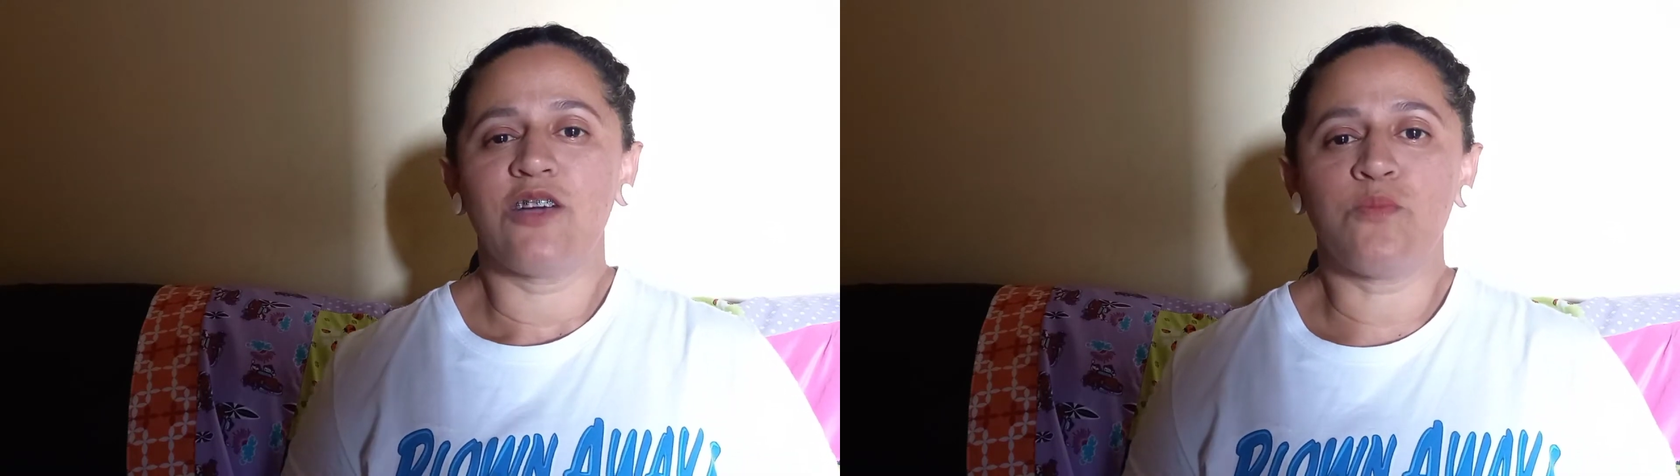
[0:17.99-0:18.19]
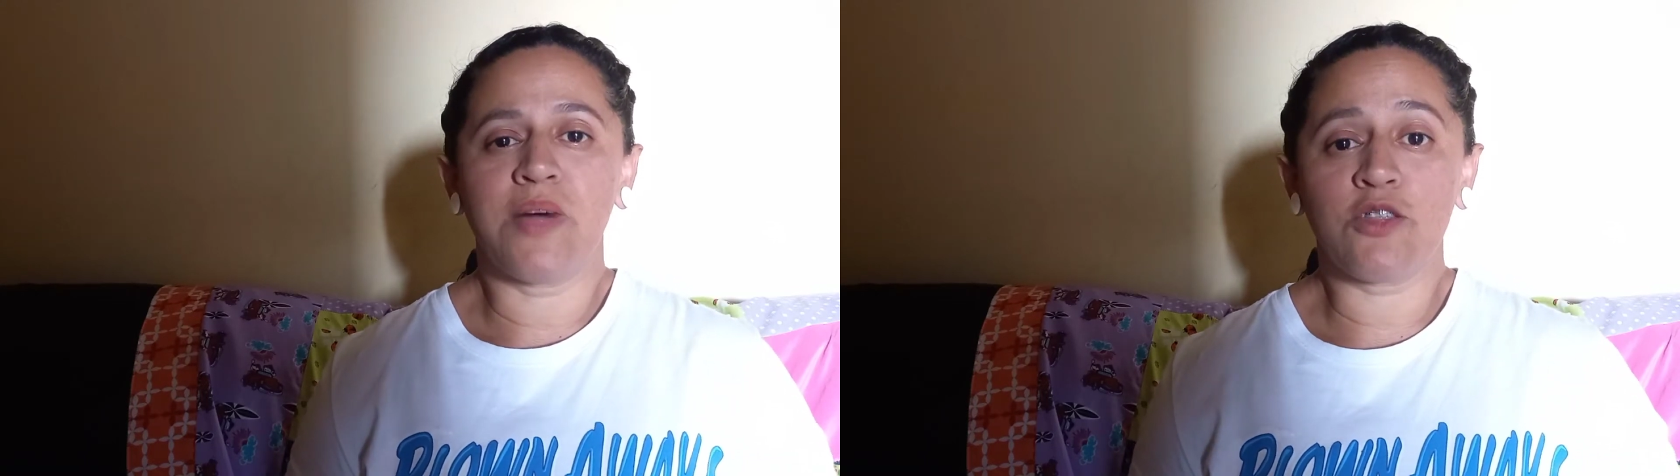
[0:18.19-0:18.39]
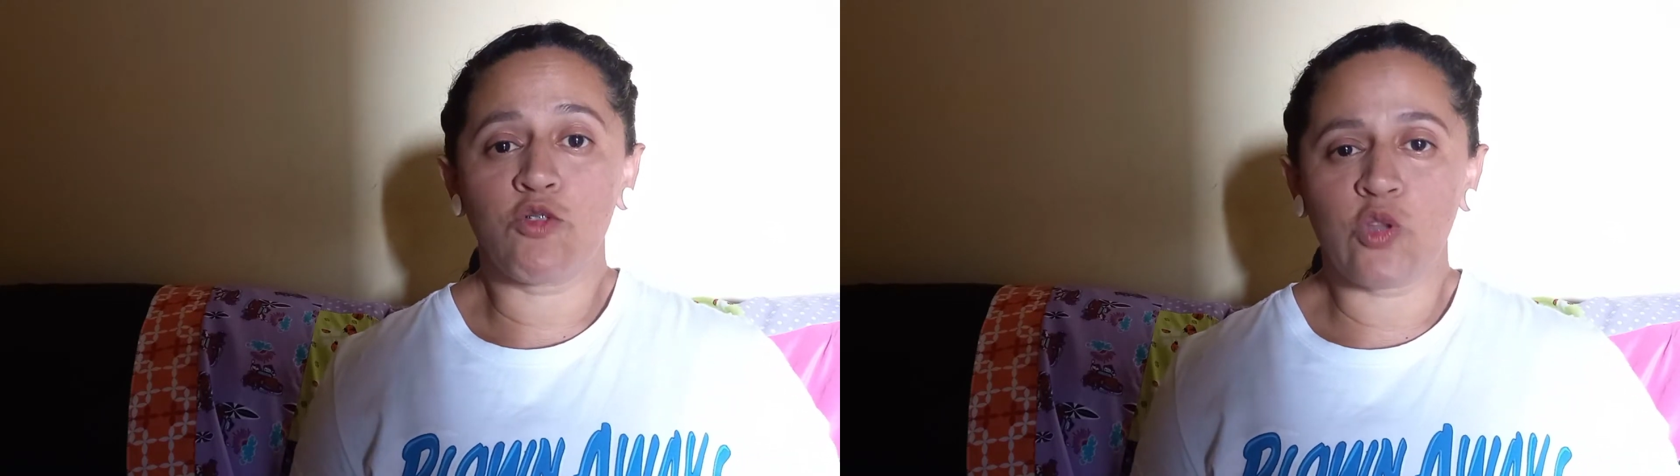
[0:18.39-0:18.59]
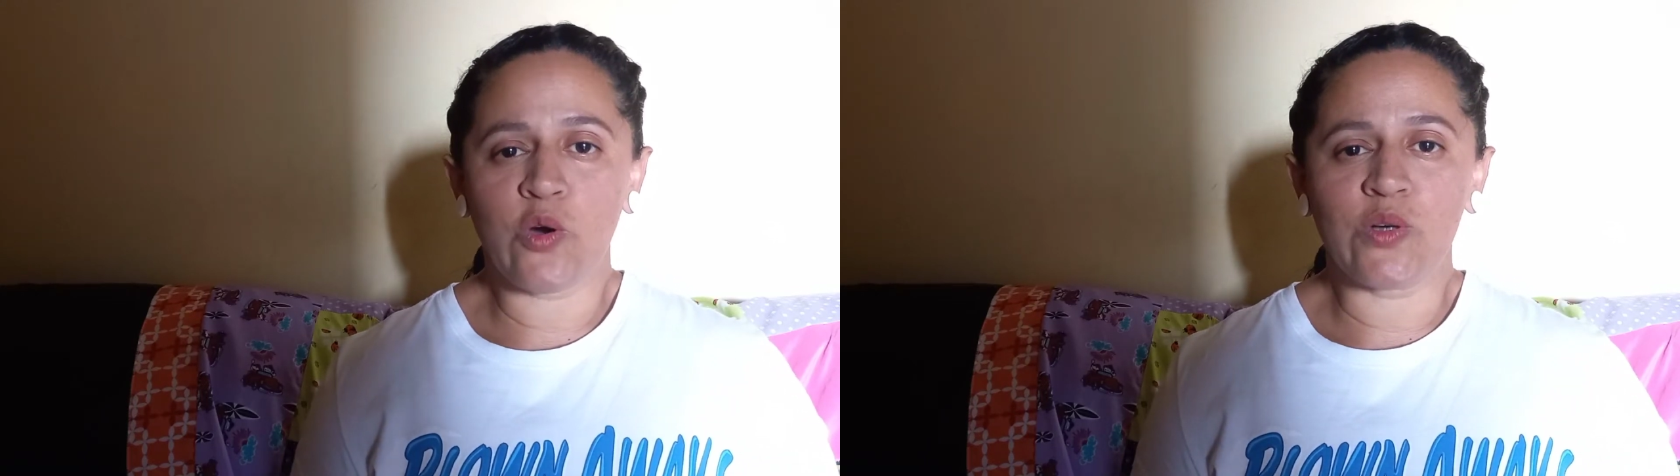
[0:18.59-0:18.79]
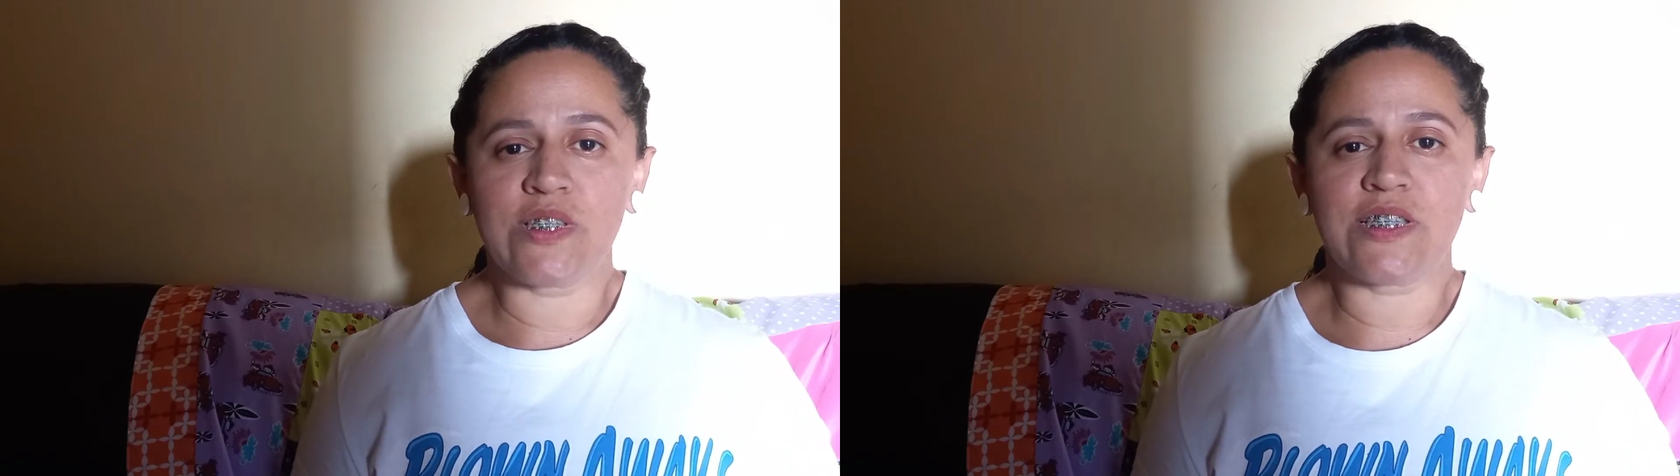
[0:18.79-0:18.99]
uma
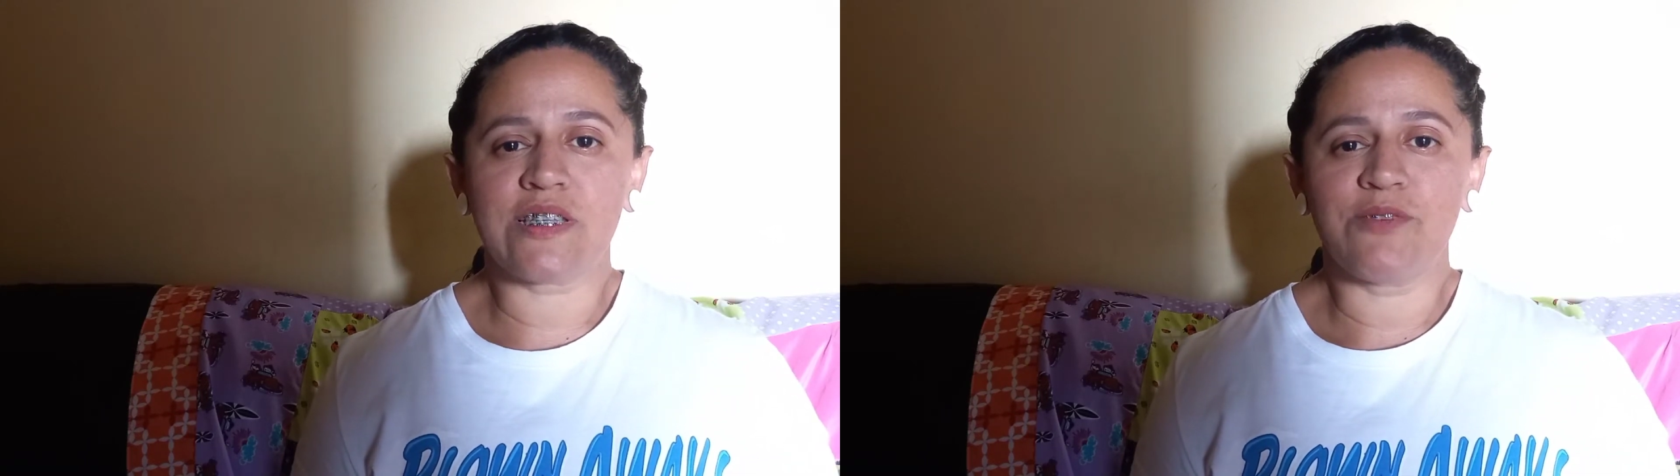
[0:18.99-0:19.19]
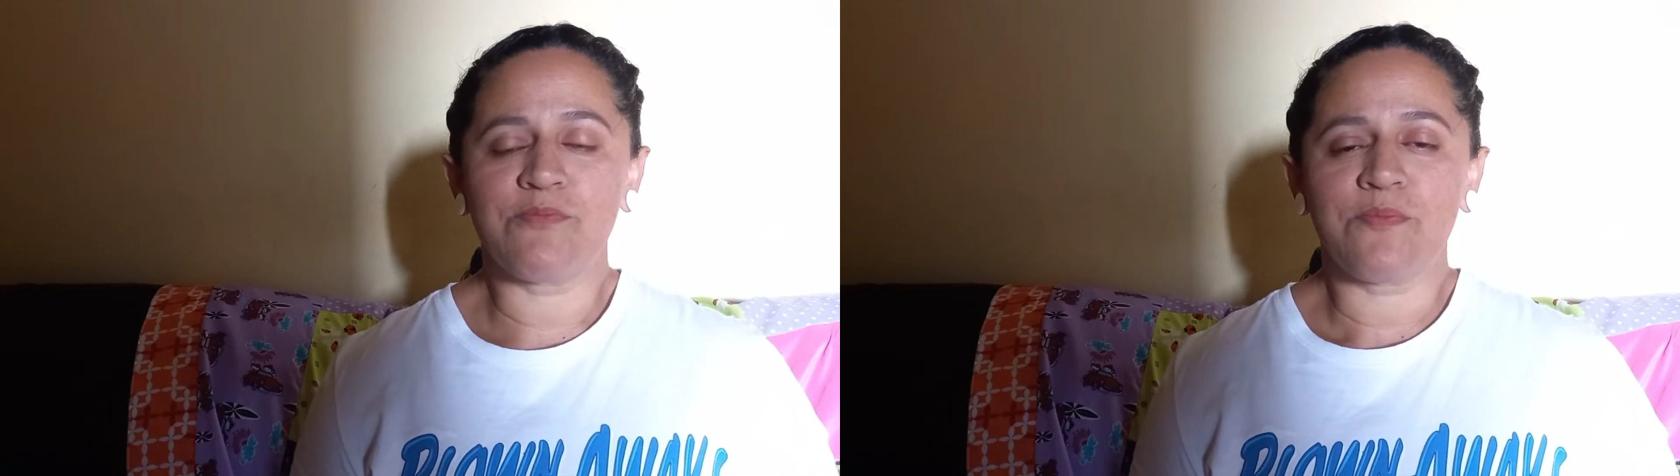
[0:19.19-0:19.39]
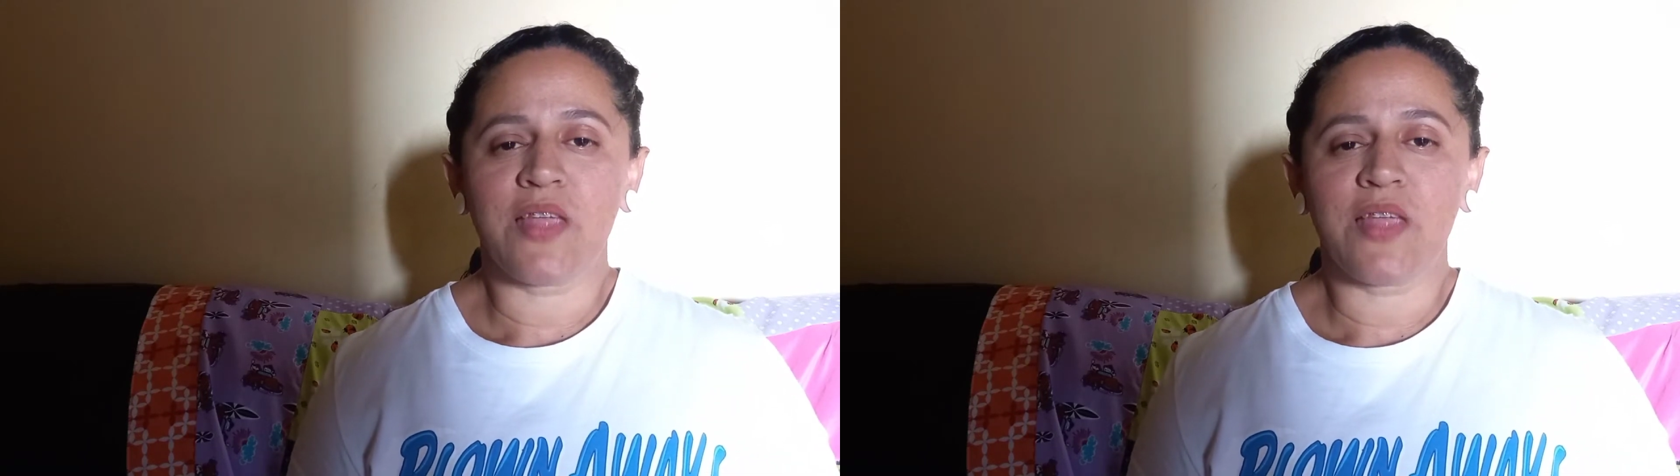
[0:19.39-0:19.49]
tosse,